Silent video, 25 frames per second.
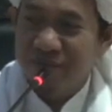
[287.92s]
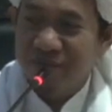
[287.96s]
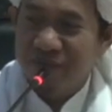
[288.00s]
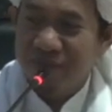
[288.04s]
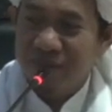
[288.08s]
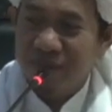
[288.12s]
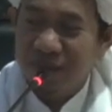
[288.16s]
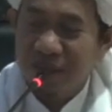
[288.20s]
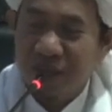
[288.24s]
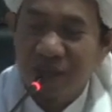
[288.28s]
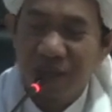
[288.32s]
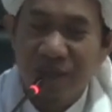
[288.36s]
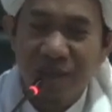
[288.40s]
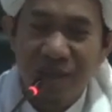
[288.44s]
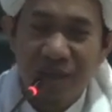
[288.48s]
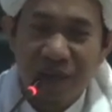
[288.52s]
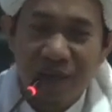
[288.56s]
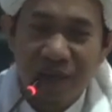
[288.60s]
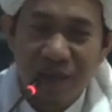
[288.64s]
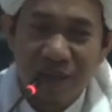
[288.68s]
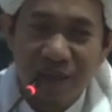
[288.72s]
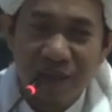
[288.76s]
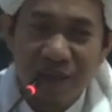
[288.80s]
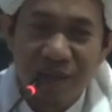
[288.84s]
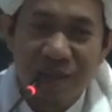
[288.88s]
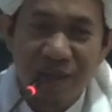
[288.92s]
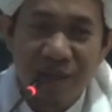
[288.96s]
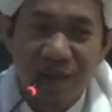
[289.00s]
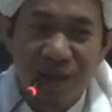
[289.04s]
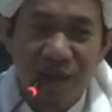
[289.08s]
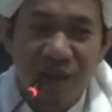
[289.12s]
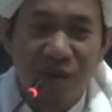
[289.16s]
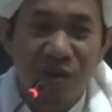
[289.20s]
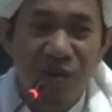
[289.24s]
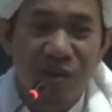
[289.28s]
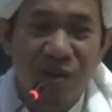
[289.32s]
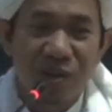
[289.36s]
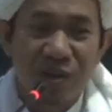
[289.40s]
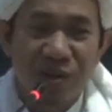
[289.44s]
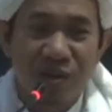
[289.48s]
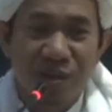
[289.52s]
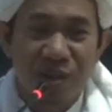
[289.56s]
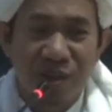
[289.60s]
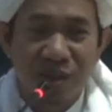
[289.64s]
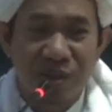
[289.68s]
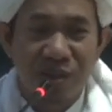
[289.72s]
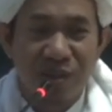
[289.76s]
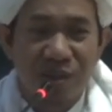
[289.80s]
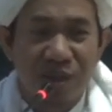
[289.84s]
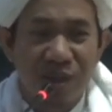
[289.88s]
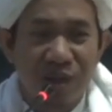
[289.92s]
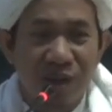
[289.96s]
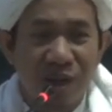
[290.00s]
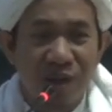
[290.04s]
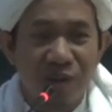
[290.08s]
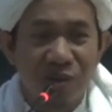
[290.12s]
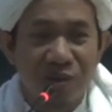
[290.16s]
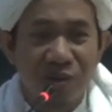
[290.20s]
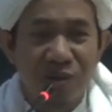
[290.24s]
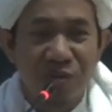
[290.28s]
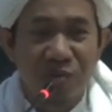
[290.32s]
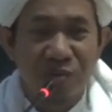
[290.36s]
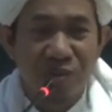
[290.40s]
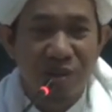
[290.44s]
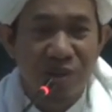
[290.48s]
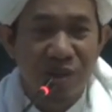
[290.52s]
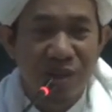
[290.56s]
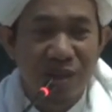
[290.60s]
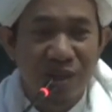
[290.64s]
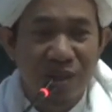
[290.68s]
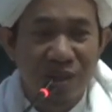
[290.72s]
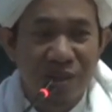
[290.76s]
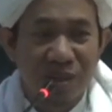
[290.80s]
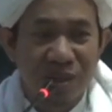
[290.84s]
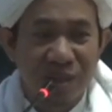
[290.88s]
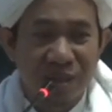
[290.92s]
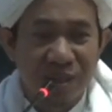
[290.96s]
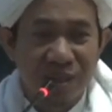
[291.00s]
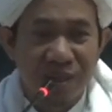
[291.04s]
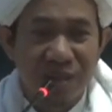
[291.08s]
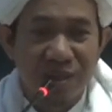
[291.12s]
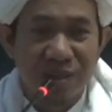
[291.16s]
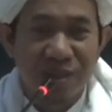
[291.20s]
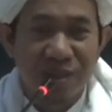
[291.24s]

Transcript: saya yakin kalau istri selalu seperti ini